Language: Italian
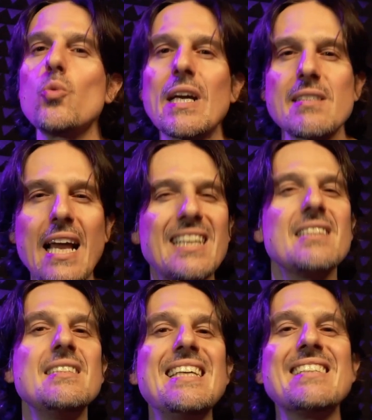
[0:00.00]
una serie
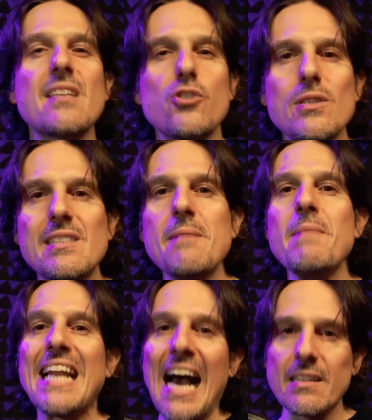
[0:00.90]
di esercizi
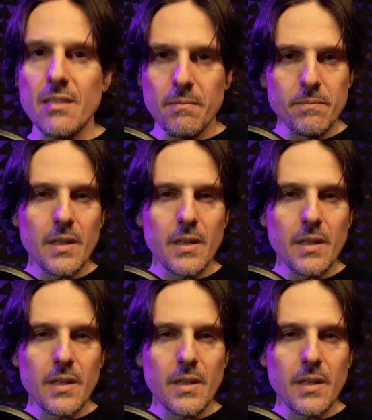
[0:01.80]
mirati.